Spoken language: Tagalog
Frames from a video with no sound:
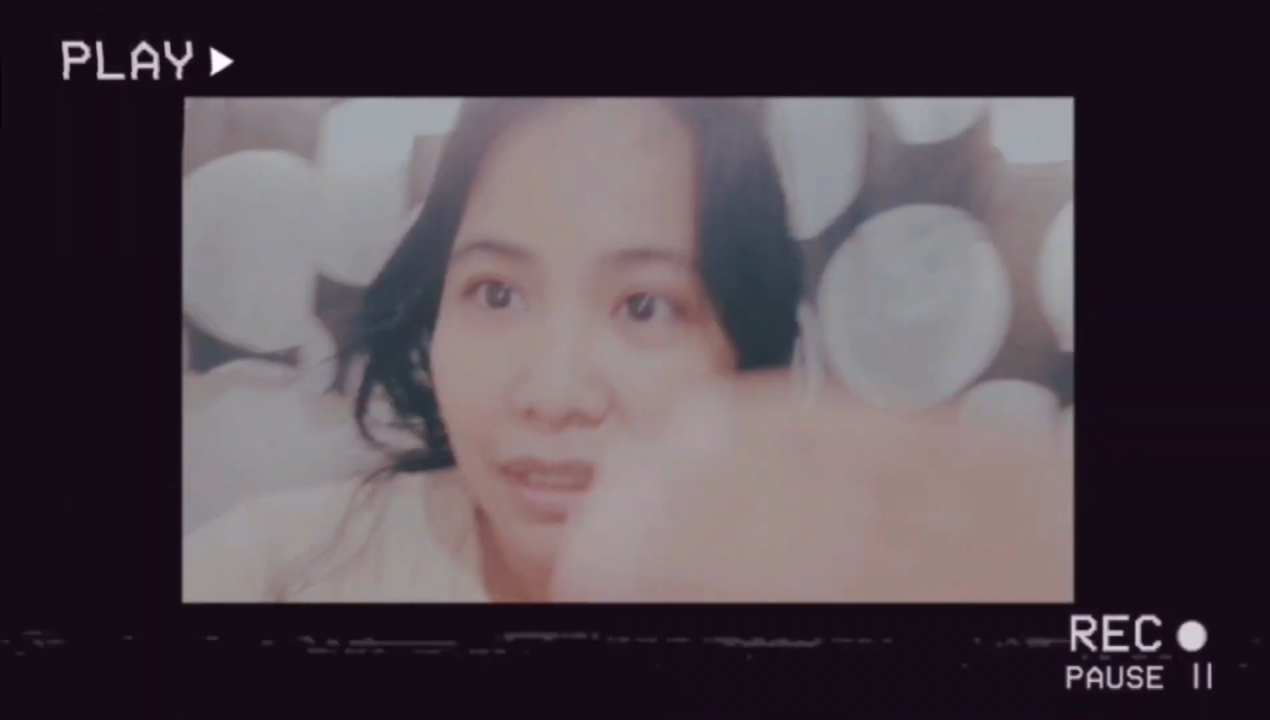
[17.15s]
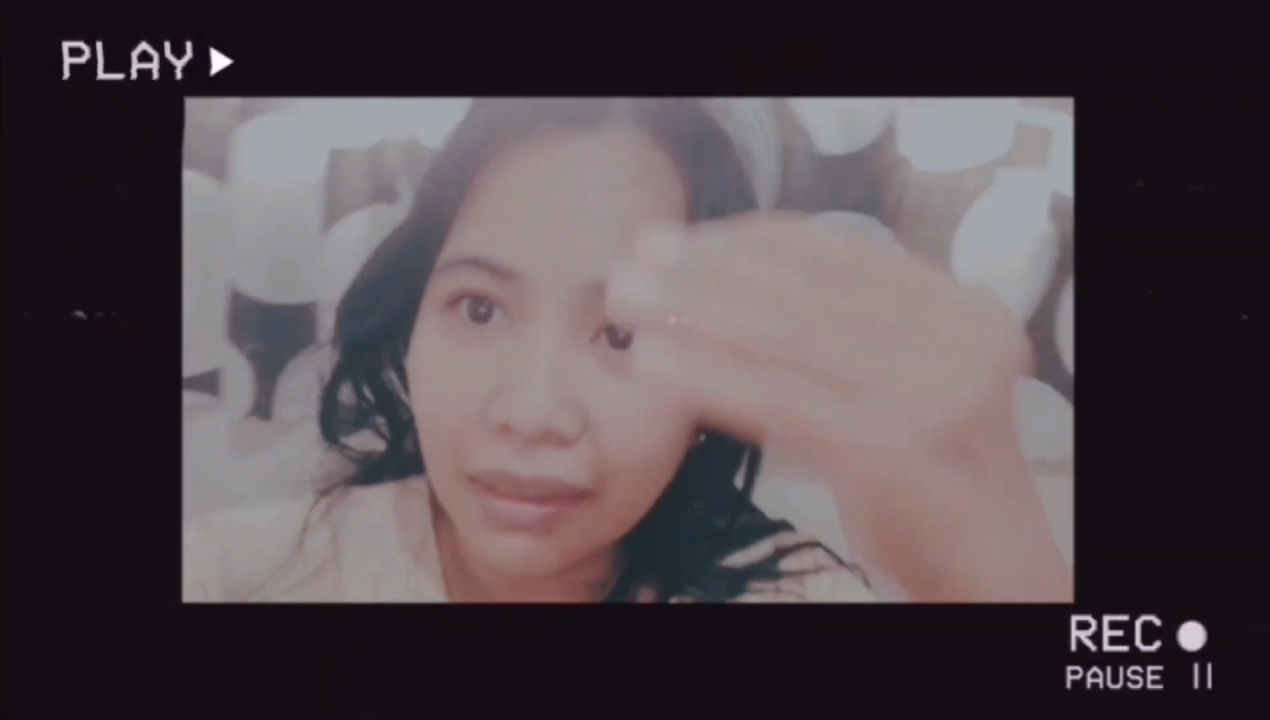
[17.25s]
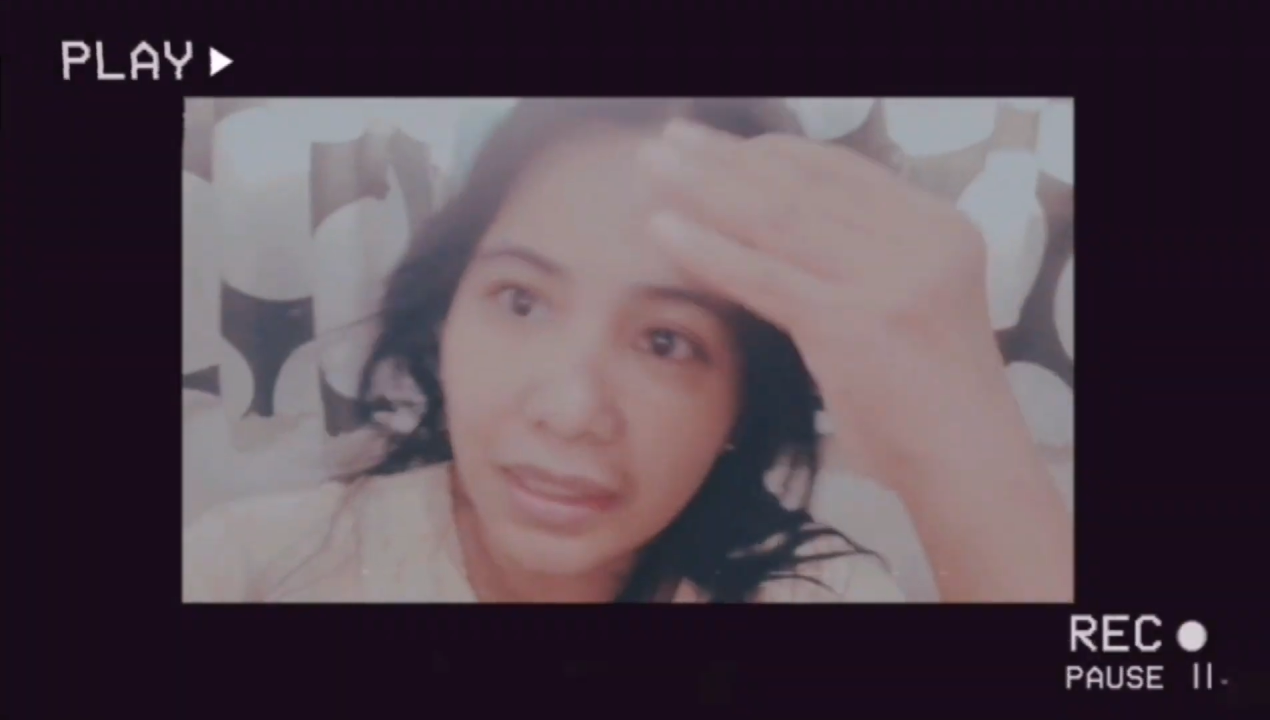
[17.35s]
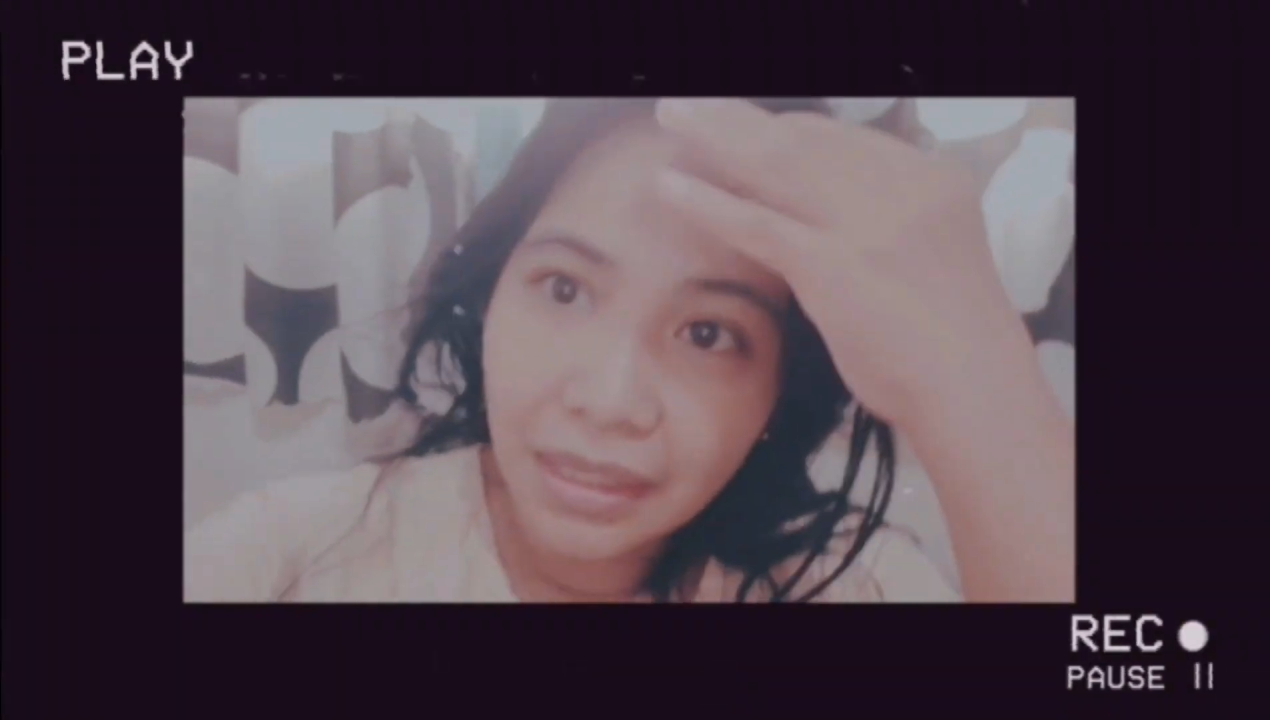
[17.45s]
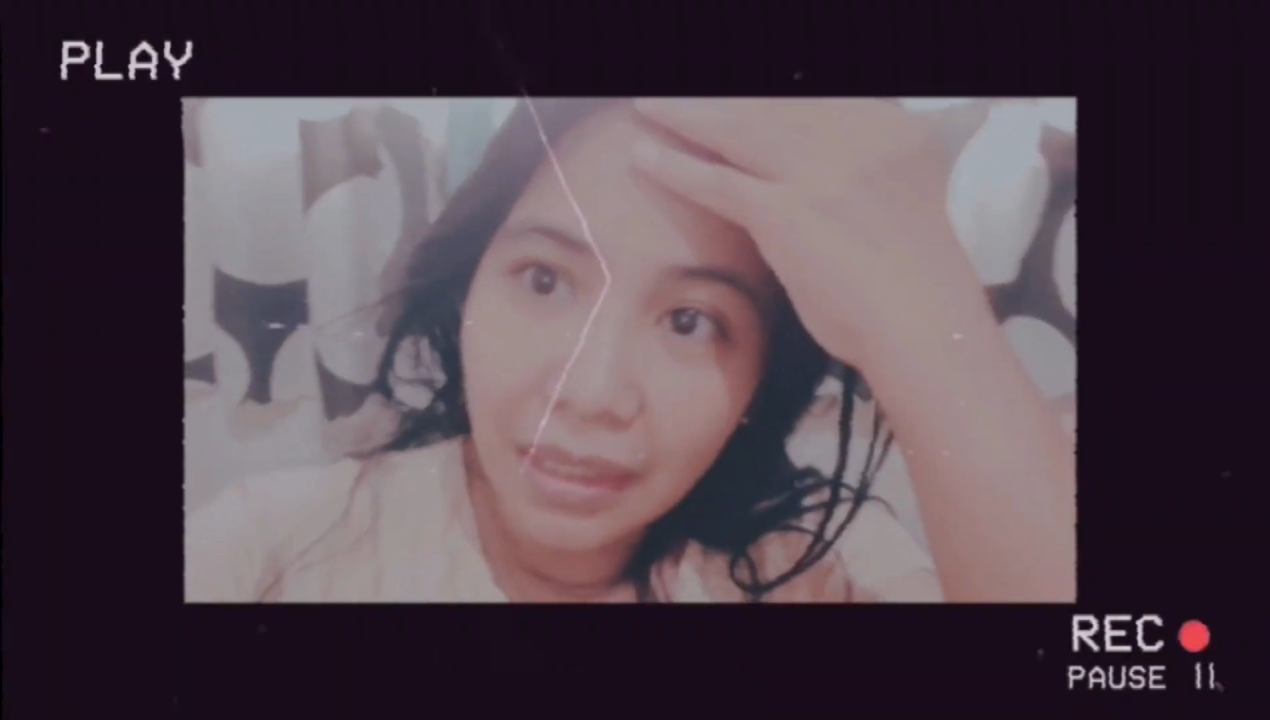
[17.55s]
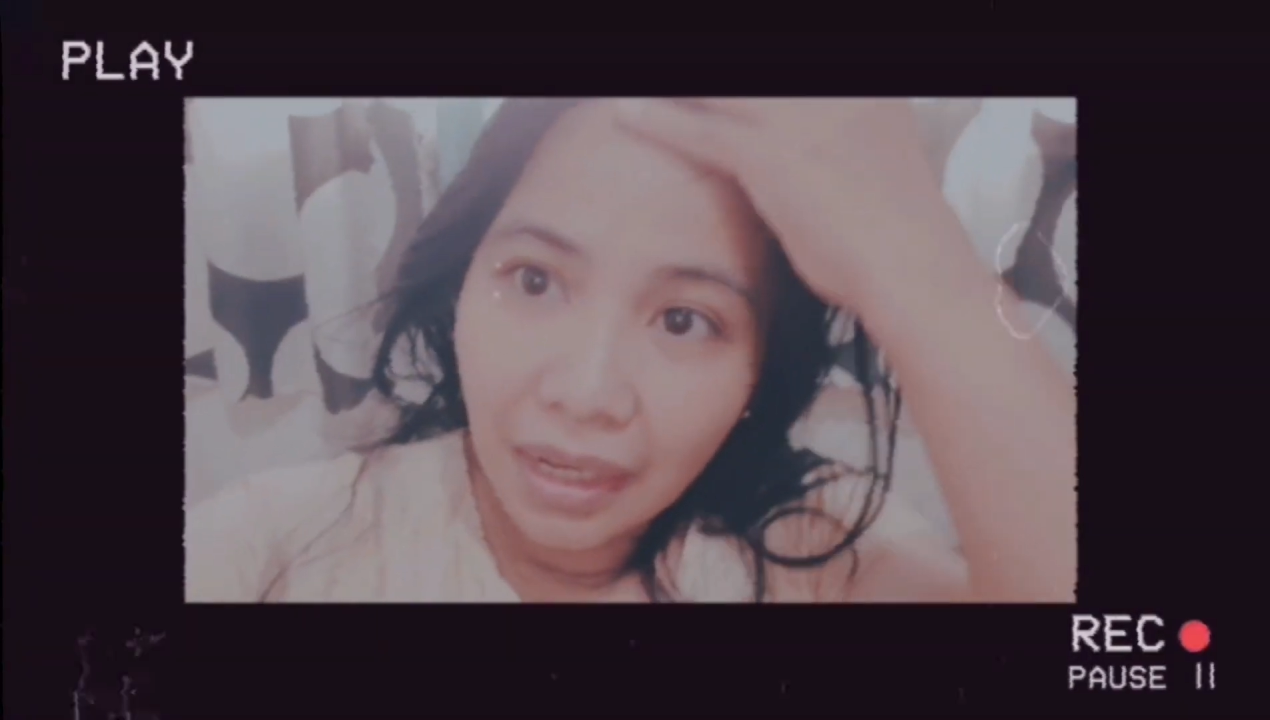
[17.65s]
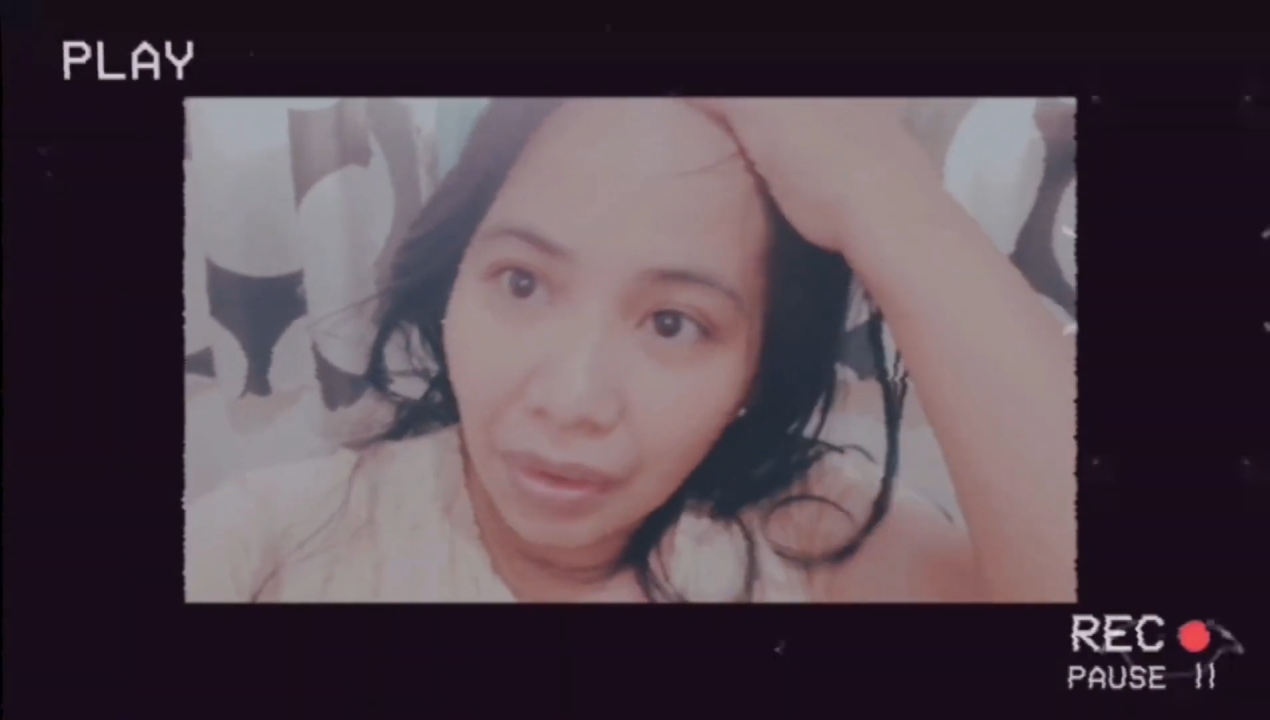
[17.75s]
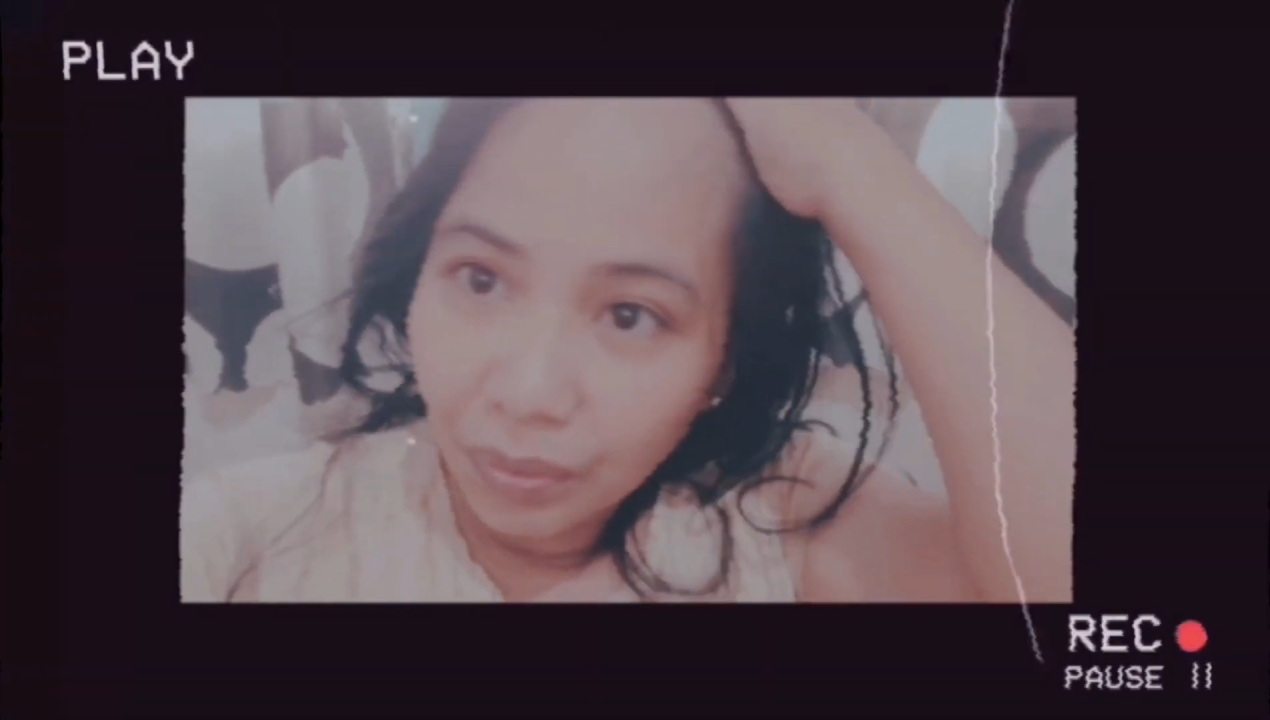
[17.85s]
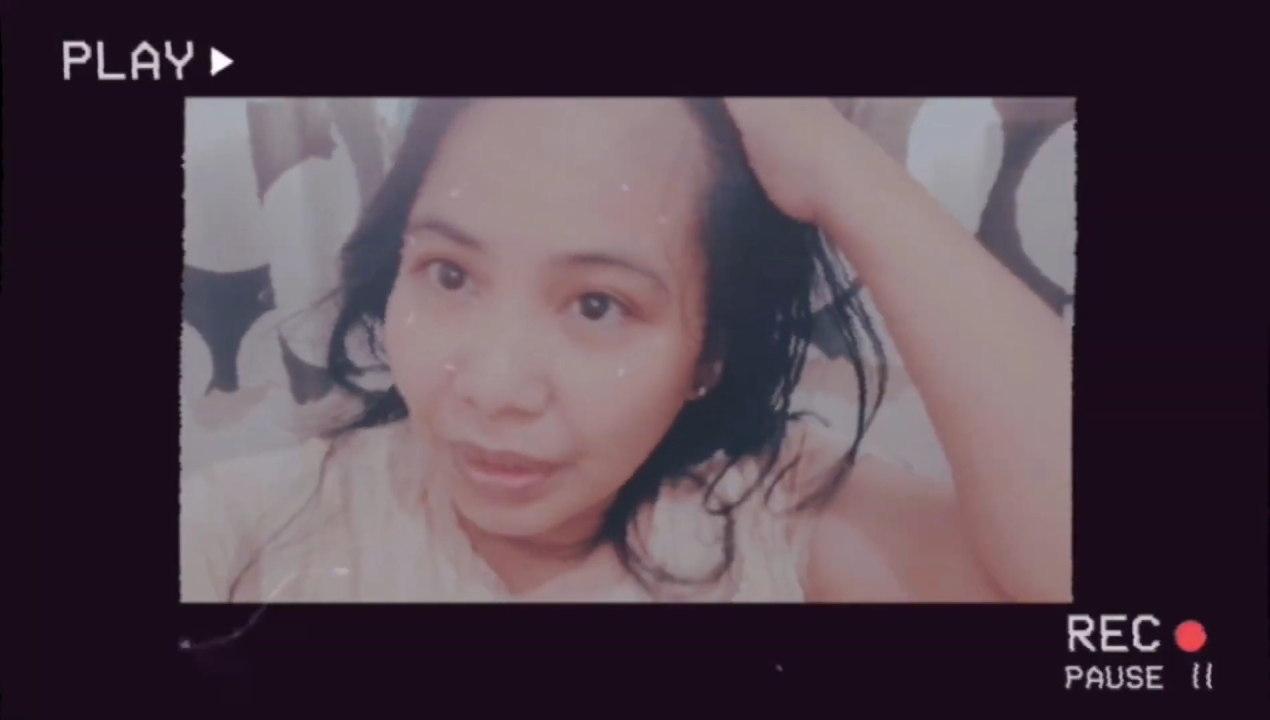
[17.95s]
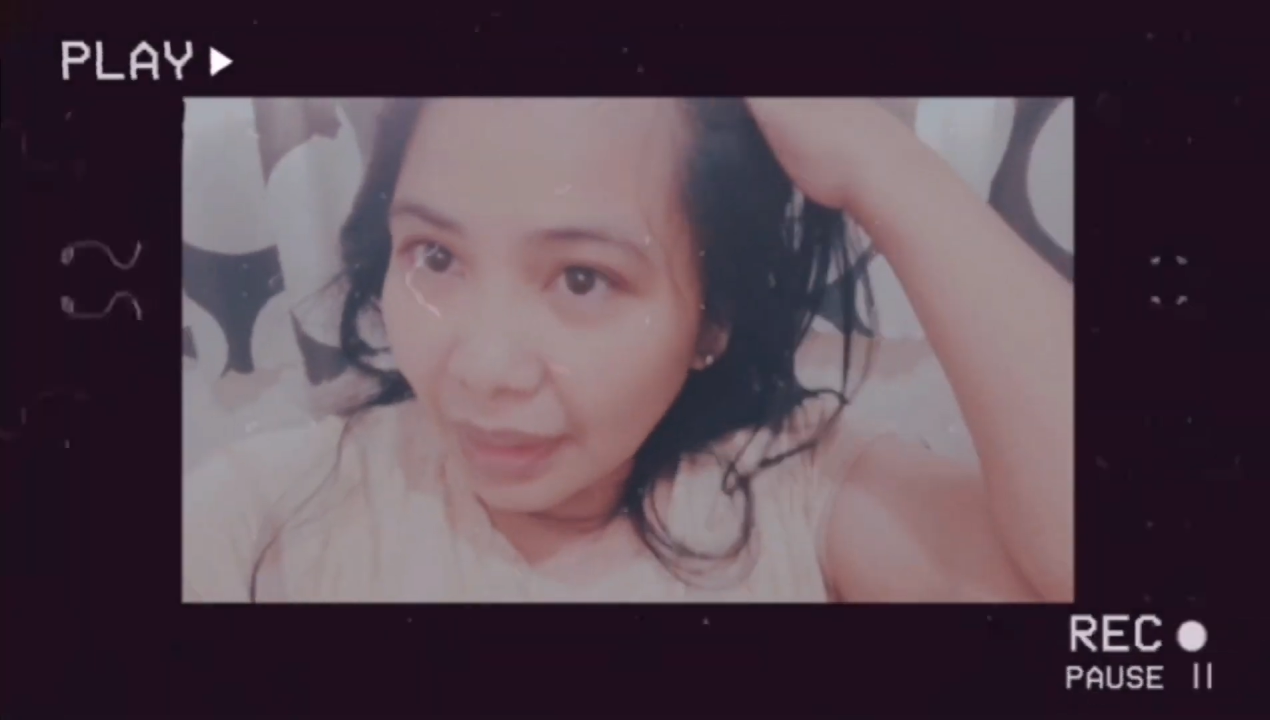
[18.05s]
hindi ako